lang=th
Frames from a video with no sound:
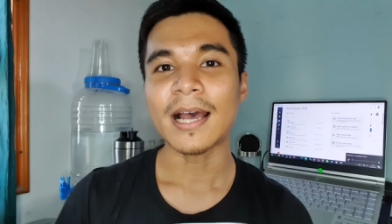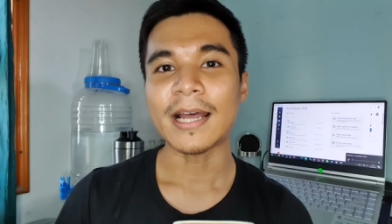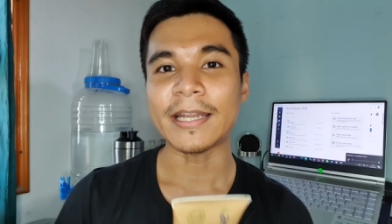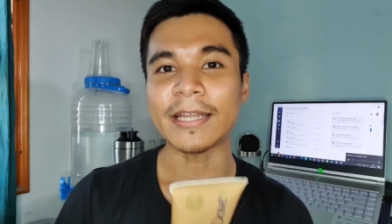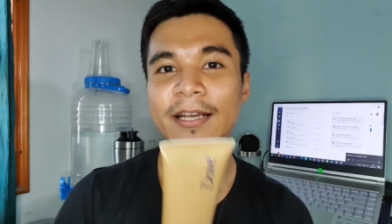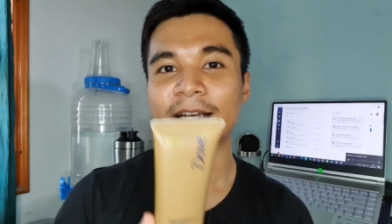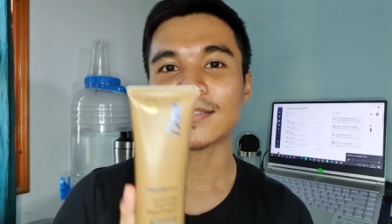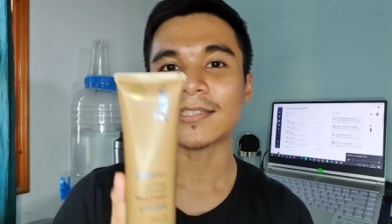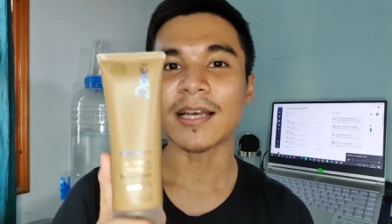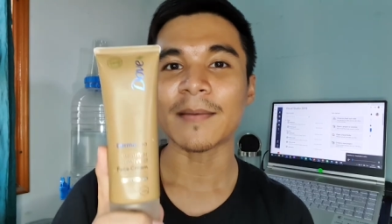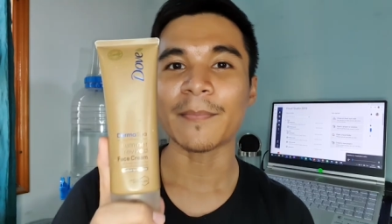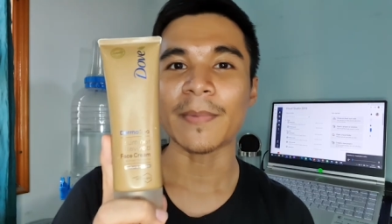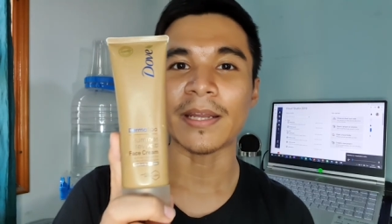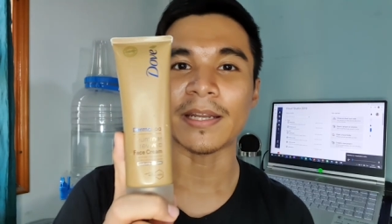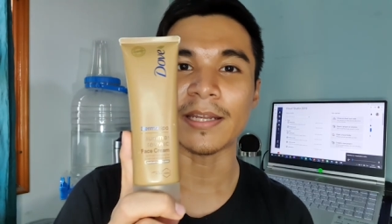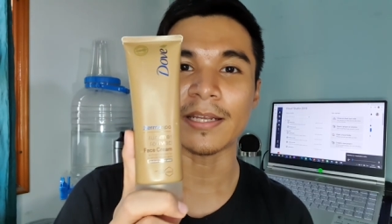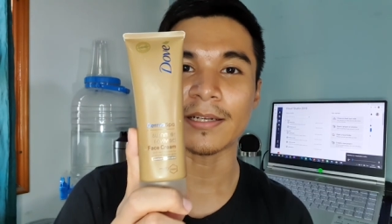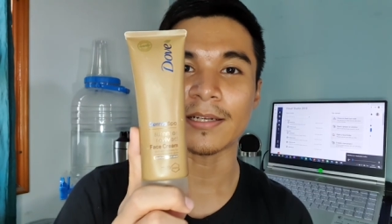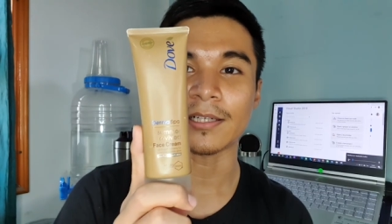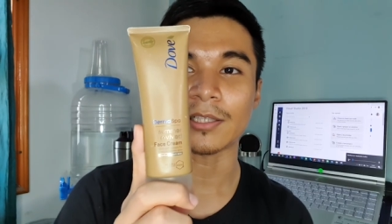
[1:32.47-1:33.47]
อันนี้ก็จะเป็น
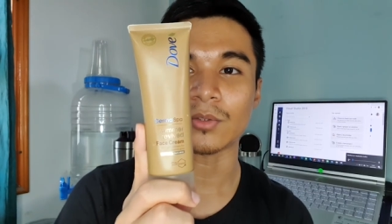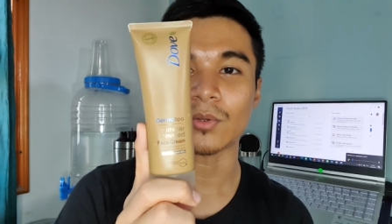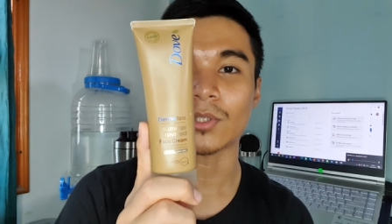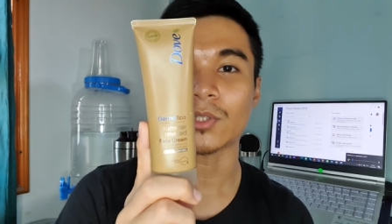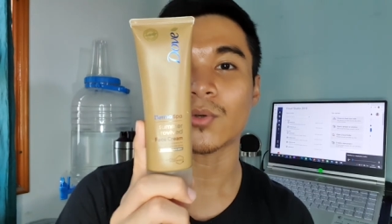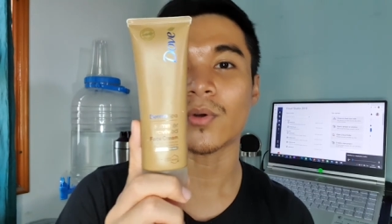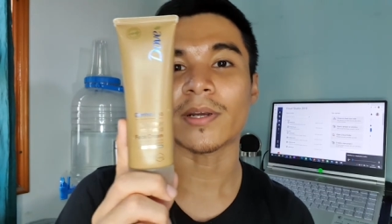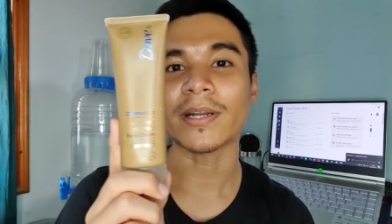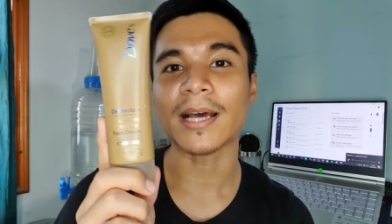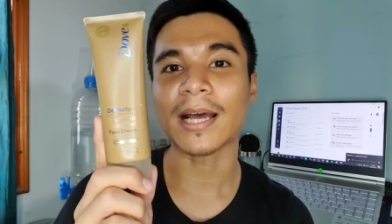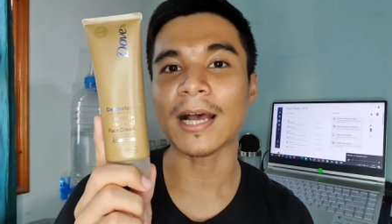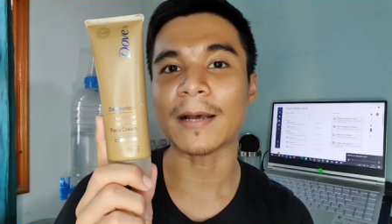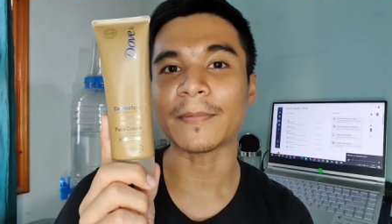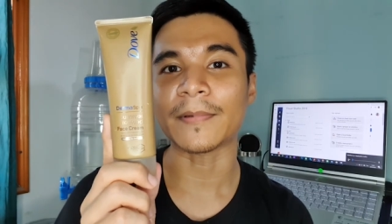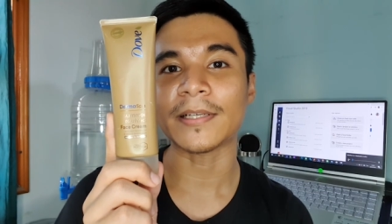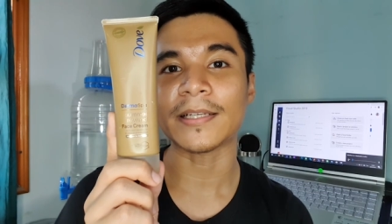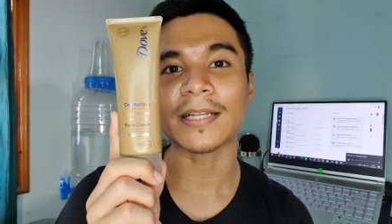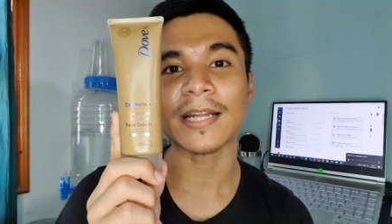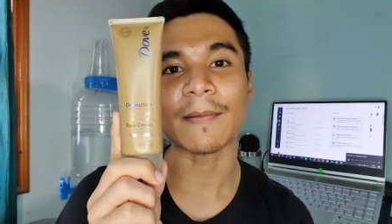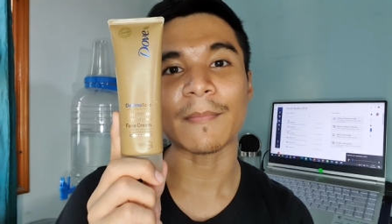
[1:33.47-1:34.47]
อีกหนึ่งตัวช่วยนะครับ
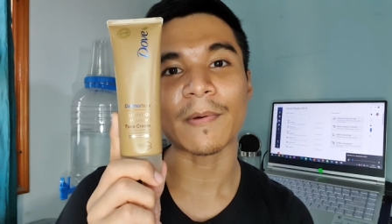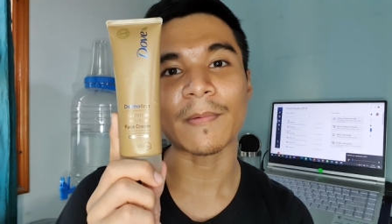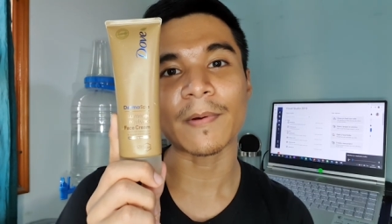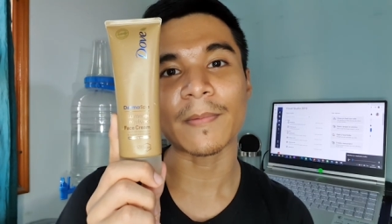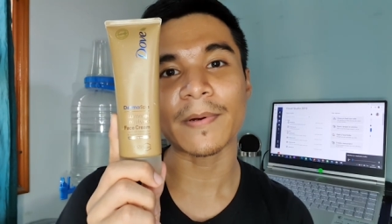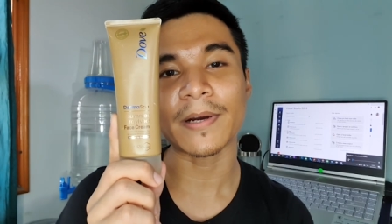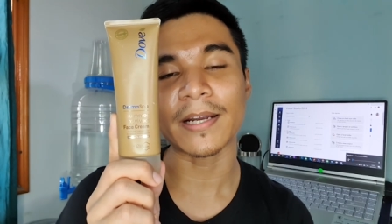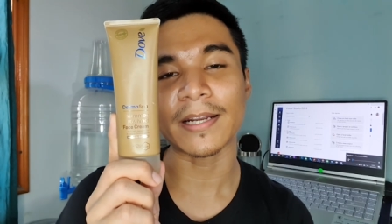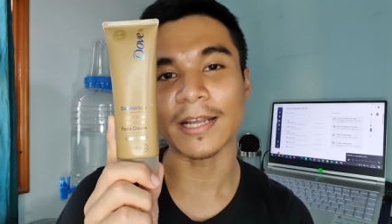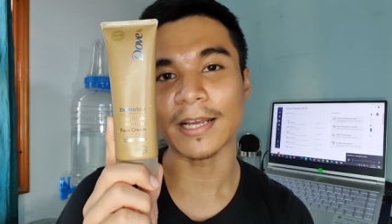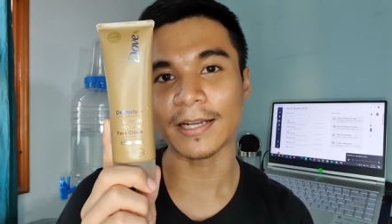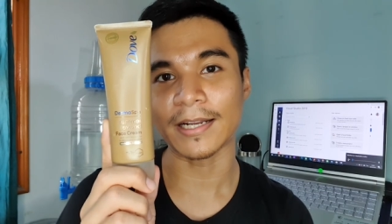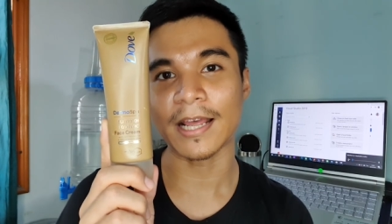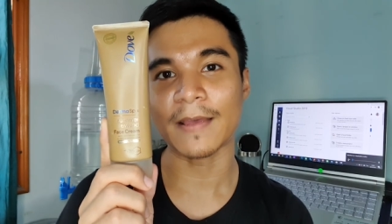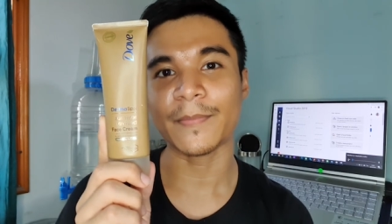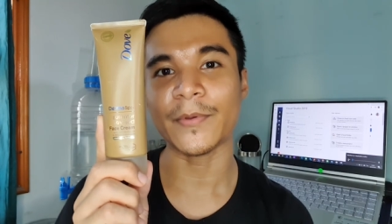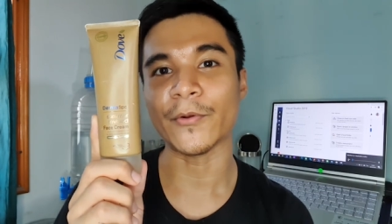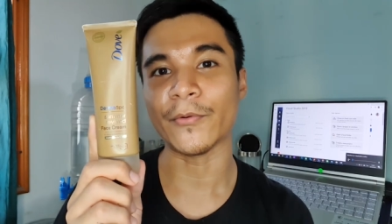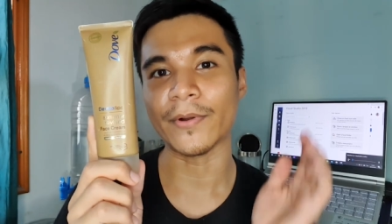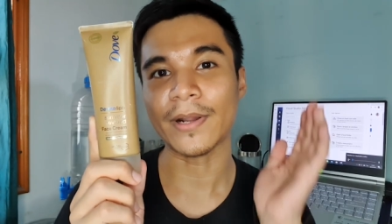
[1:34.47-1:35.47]
ที่จะทำให้เพื่อนๆเนี่ยได้
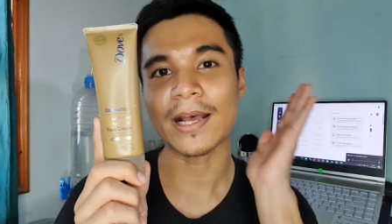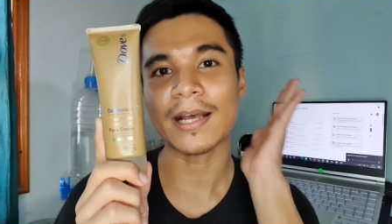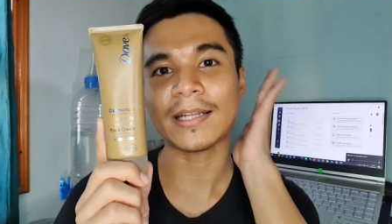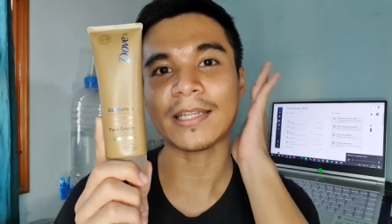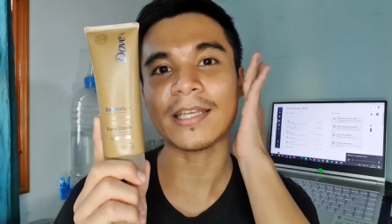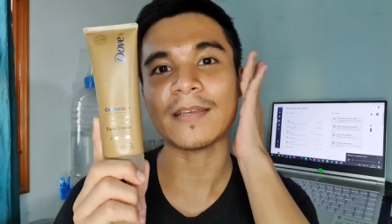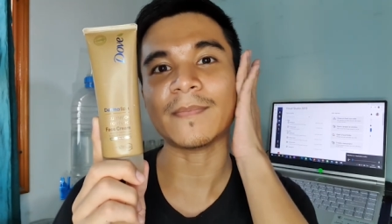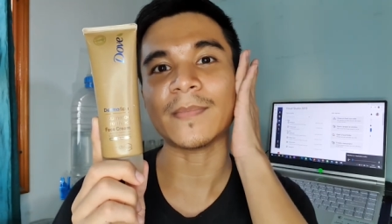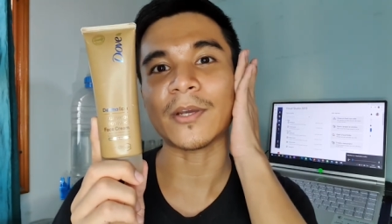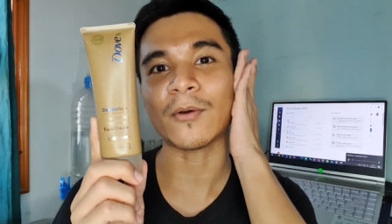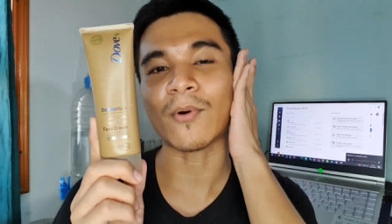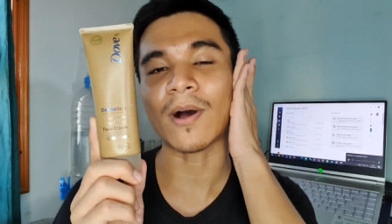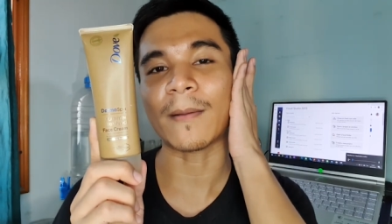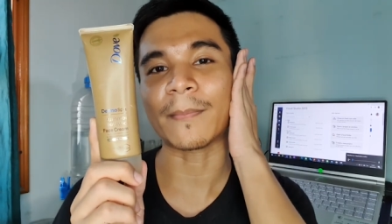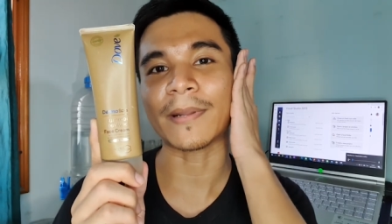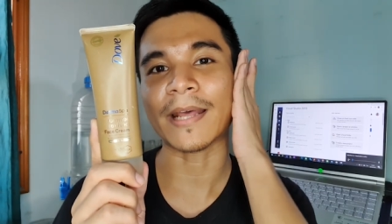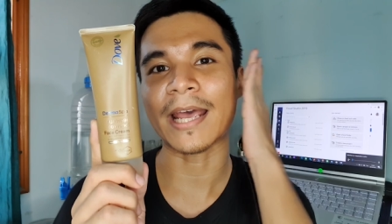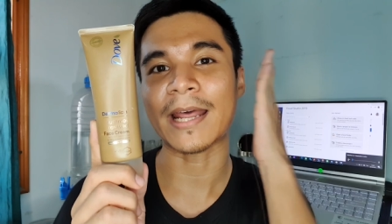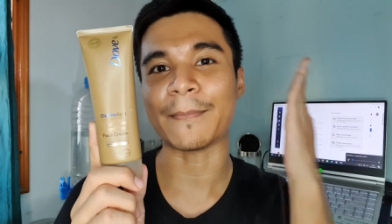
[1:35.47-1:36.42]
ผิวหน้าที่มีความแท